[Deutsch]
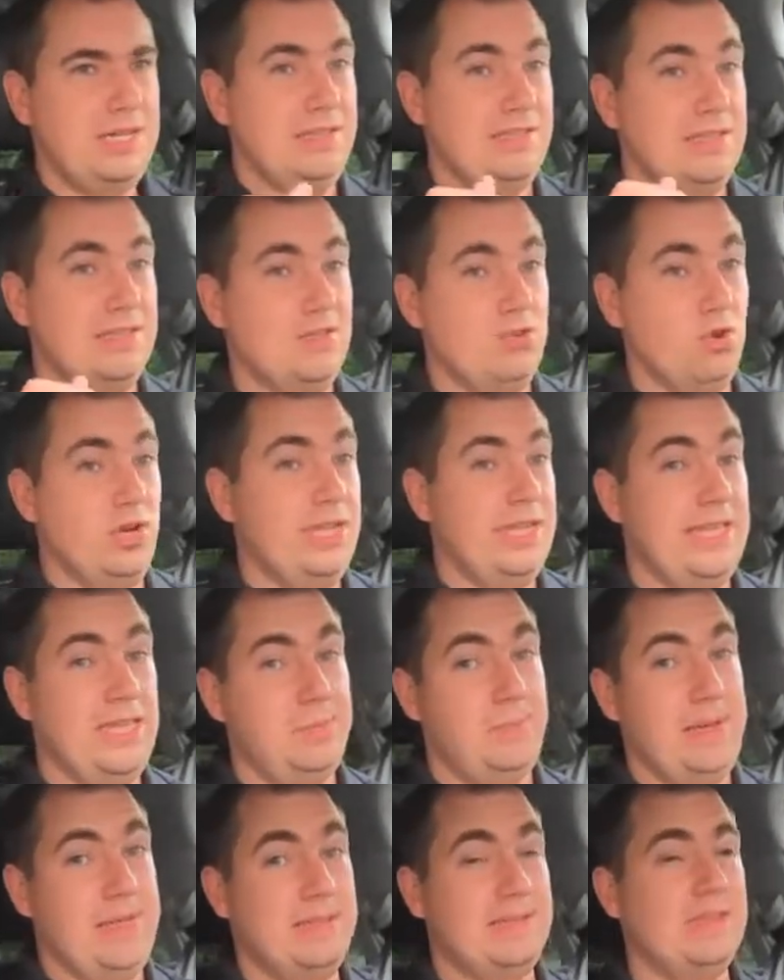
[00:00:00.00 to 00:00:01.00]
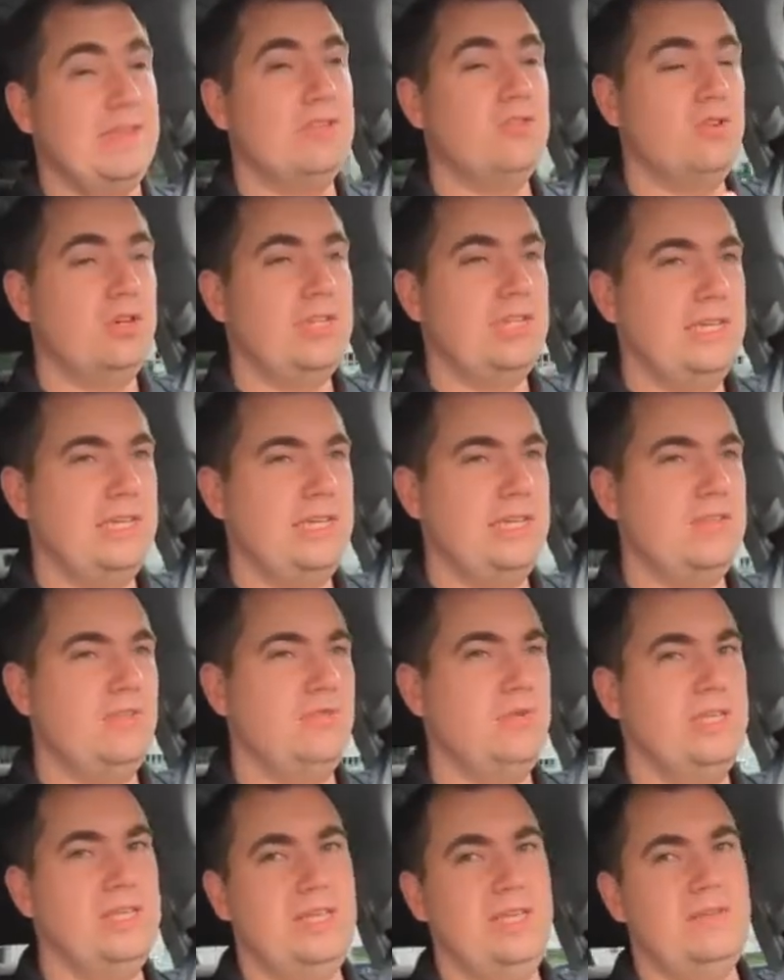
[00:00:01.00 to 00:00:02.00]
Die sind deutlich besser, deutlich
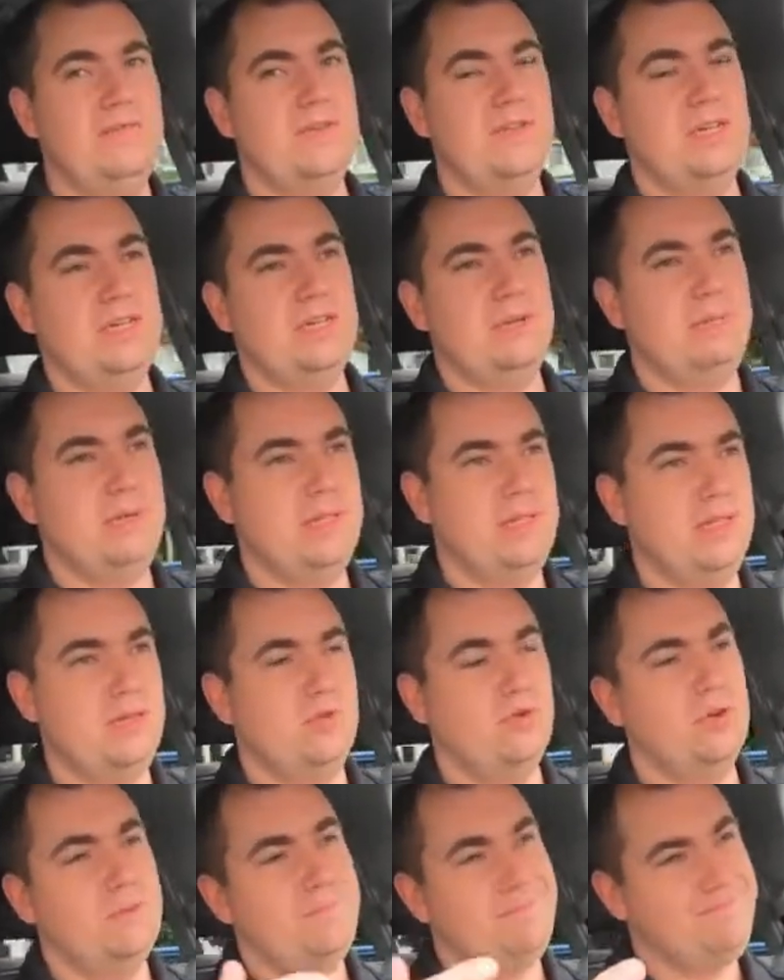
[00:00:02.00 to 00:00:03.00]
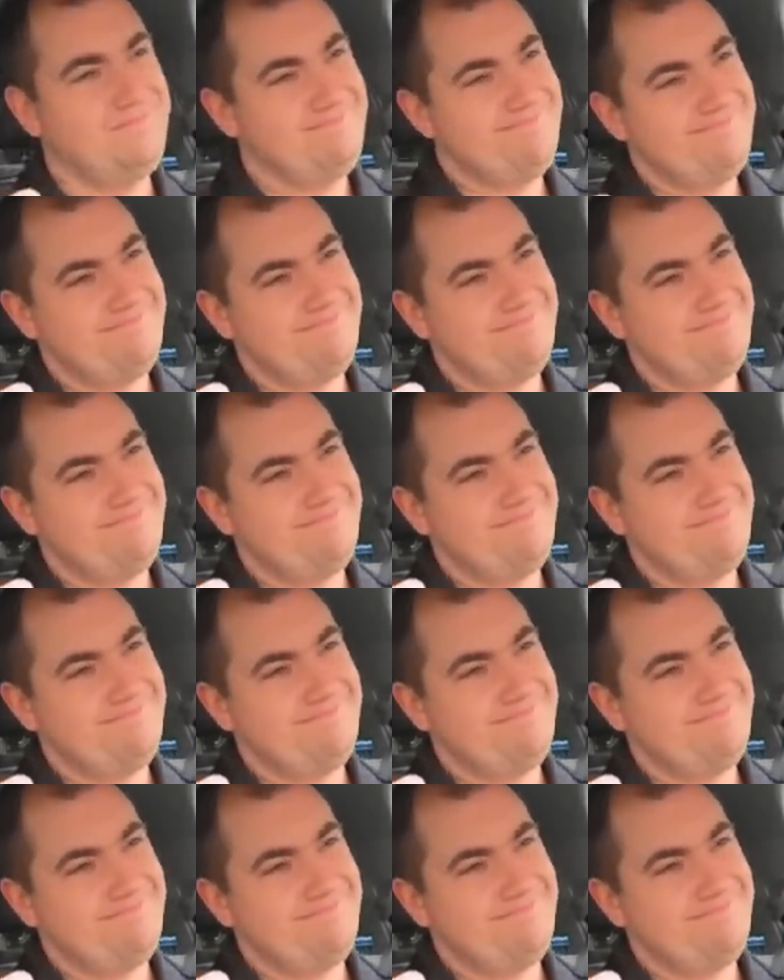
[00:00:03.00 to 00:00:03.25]
intuitiver in der Bedienung.